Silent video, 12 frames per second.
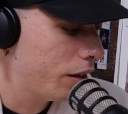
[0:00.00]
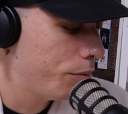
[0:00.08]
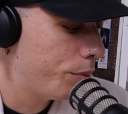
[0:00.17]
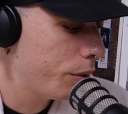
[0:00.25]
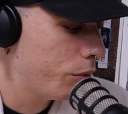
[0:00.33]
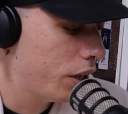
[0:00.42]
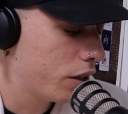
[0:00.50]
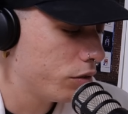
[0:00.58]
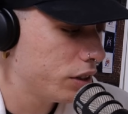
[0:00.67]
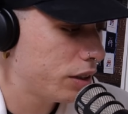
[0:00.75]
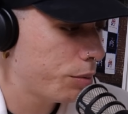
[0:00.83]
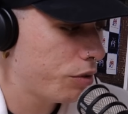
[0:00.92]
Il primo è la
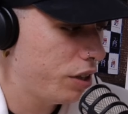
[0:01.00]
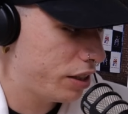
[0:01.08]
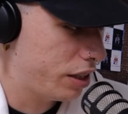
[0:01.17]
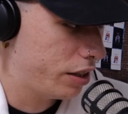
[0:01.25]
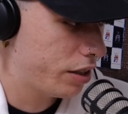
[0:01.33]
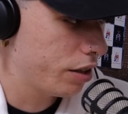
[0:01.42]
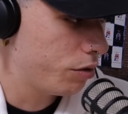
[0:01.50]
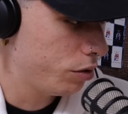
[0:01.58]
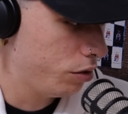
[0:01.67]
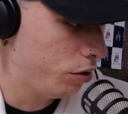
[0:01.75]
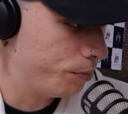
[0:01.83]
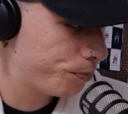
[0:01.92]
consapevolezza, il
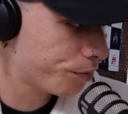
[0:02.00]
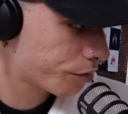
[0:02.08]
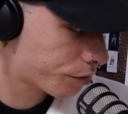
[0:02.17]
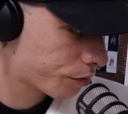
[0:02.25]
secondo